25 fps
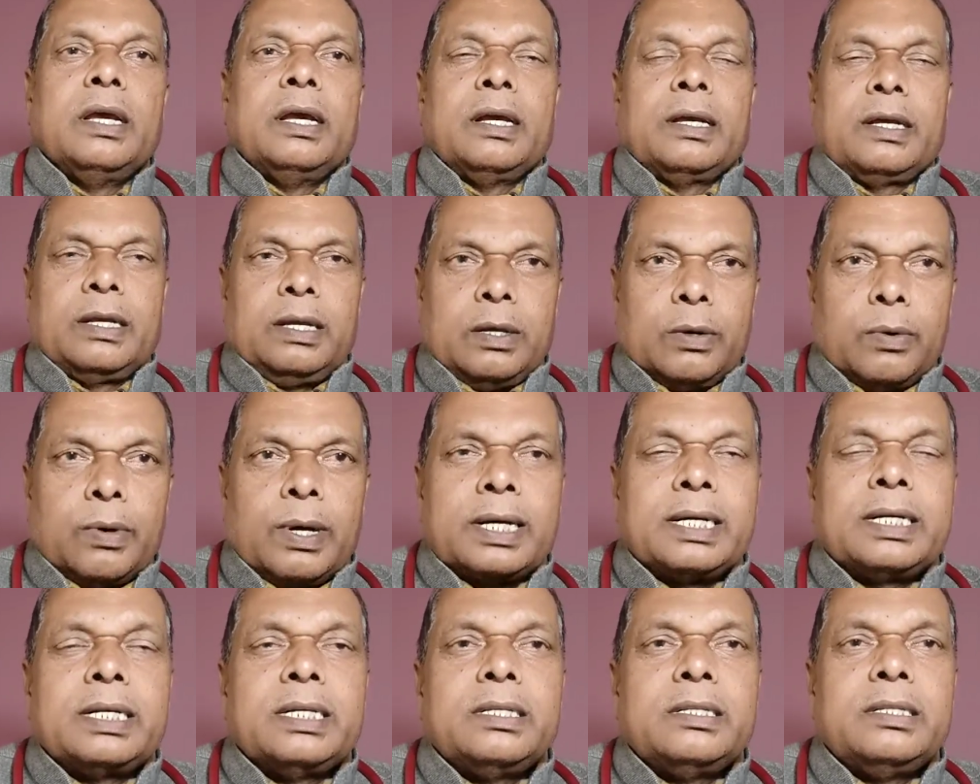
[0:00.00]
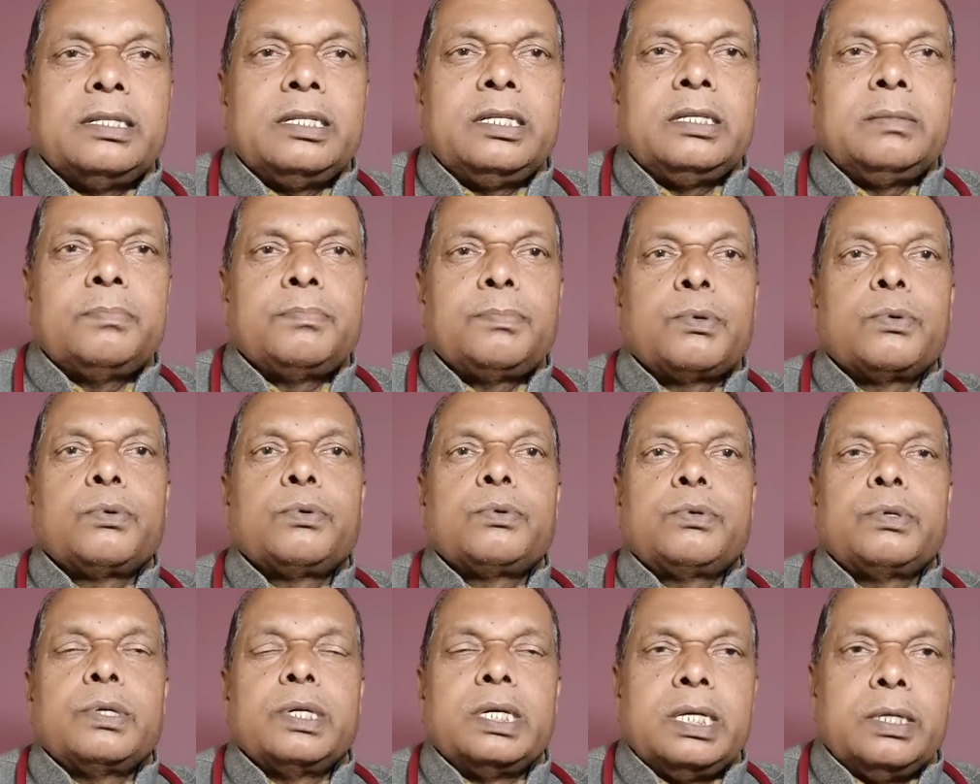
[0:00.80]
कि व्हाट इज़ दी
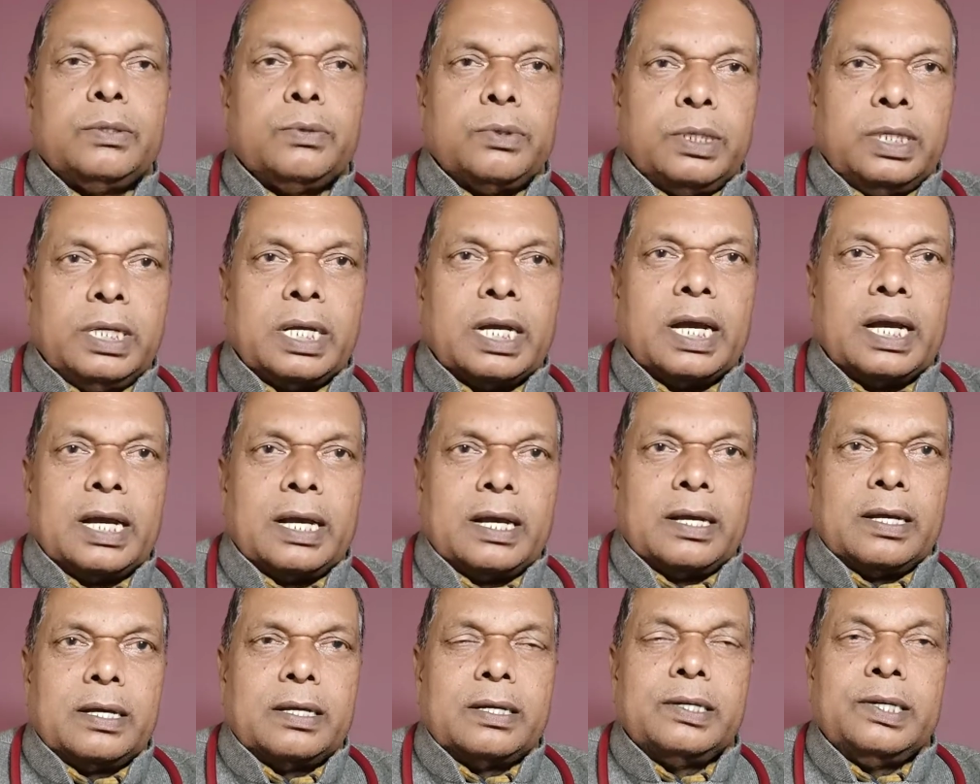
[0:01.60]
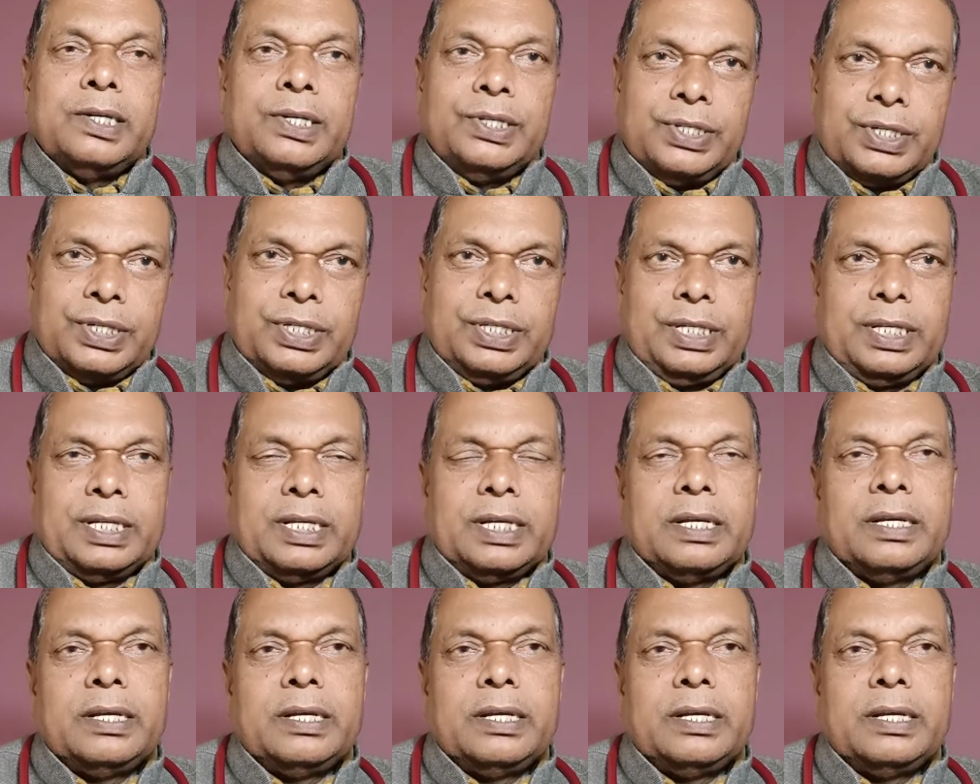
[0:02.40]
प्रोटीन्यूरिया डिजीज़